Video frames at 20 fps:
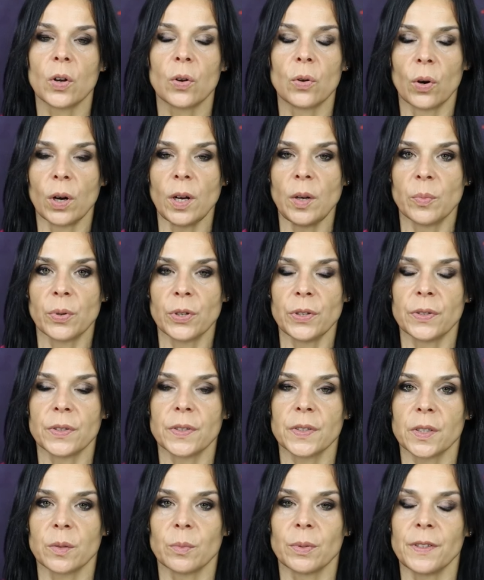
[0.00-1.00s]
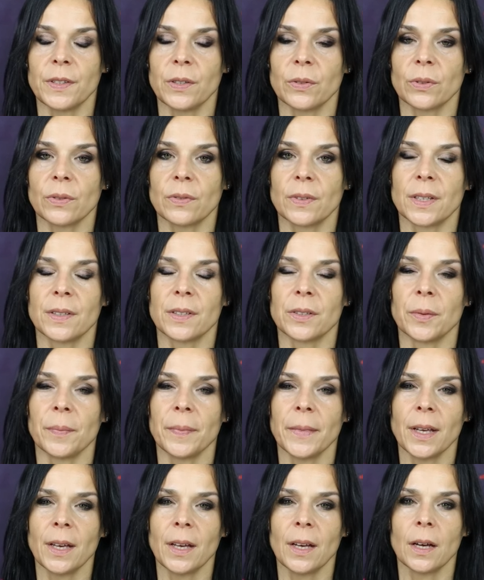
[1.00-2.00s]
neuen Bündnisse beziehungsweise
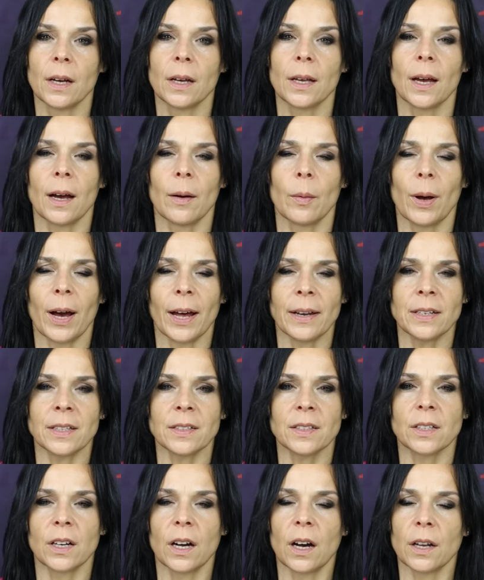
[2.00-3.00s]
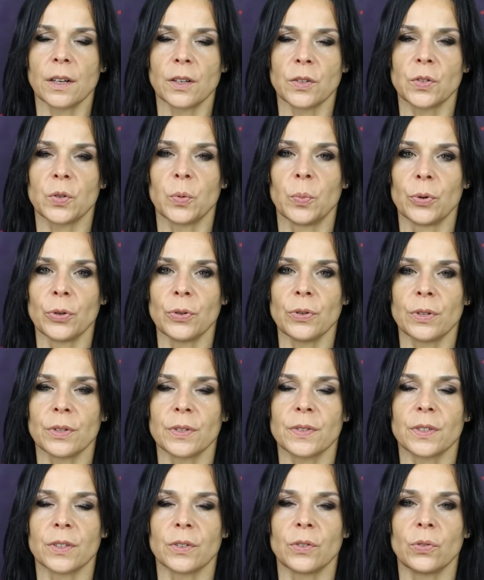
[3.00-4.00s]
ja anders geartete
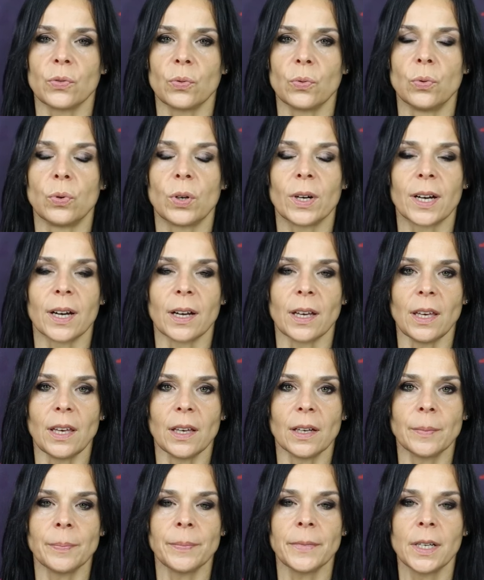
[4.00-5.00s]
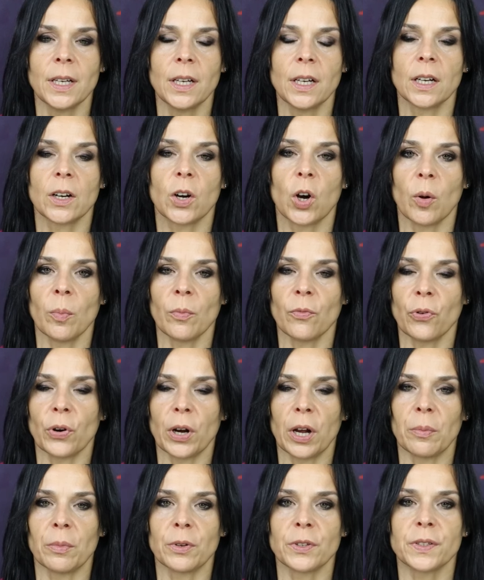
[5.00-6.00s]
Bündnisse zu kreieren, kommen
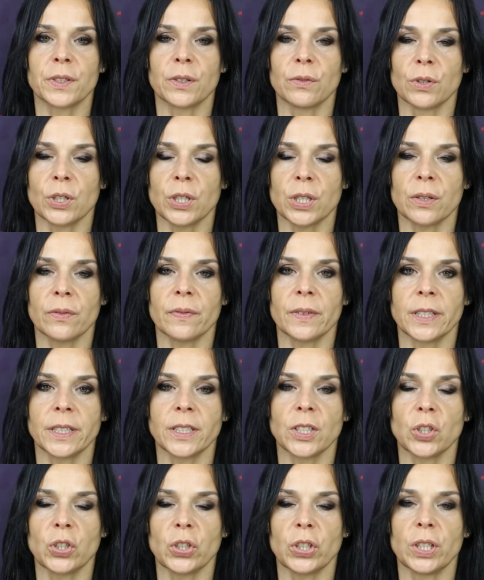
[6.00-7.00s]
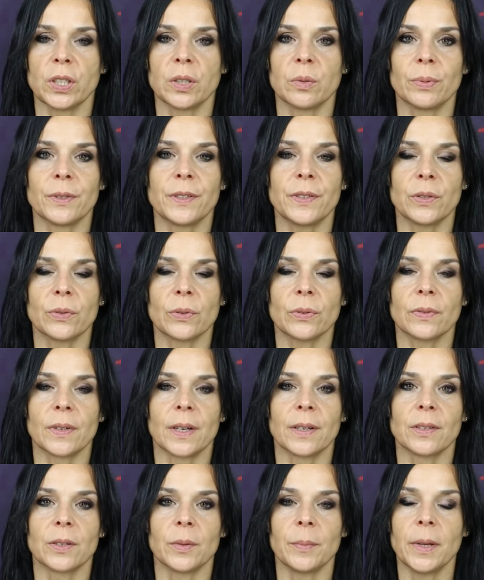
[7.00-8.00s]
vor allem aus der wirtschaftlichen Schiene
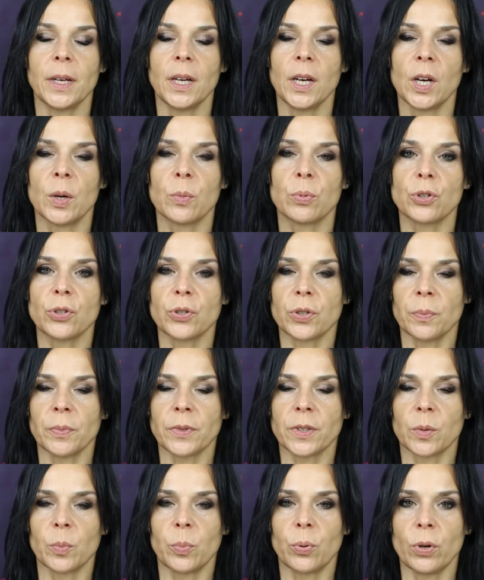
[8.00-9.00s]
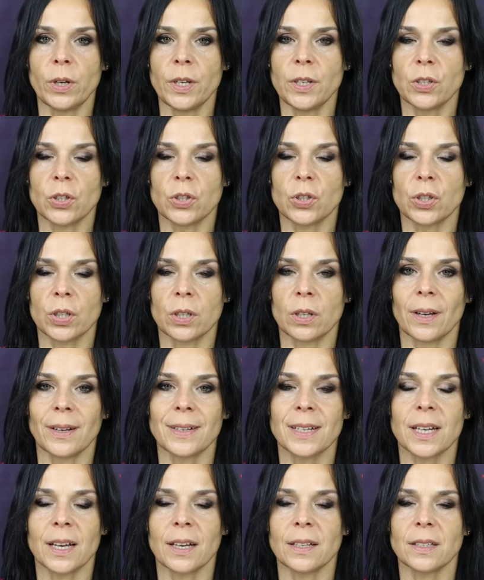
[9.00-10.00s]
beziehungsweise bestimmte politische
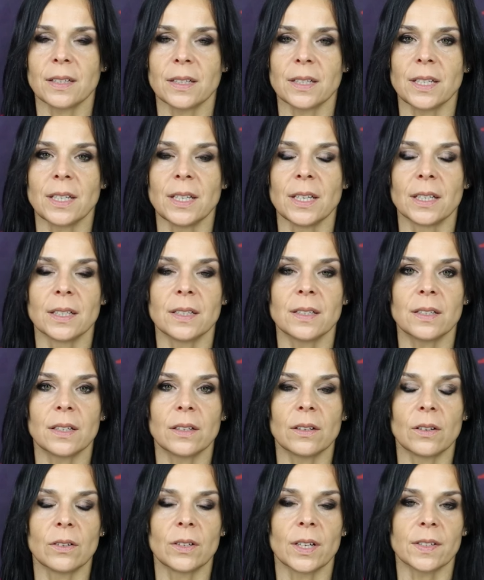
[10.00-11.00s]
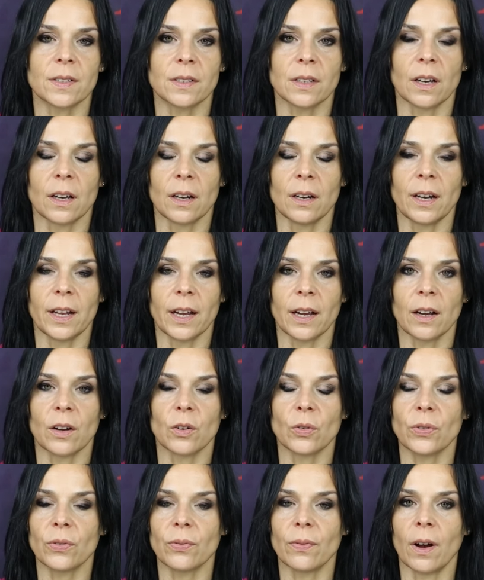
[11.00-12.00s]
Interessen, die jetzt äh, das dahin
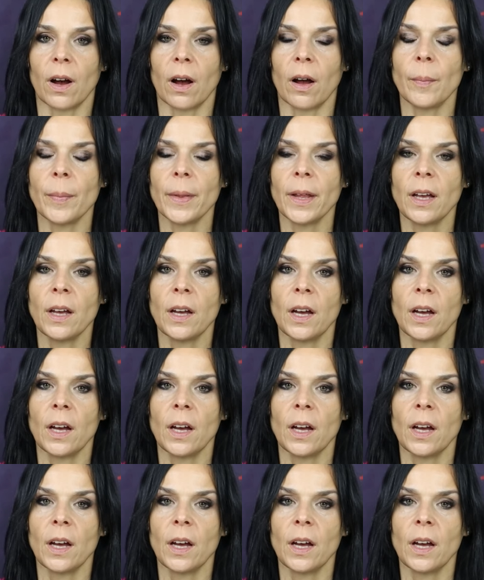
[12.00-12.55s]
lenken und zwar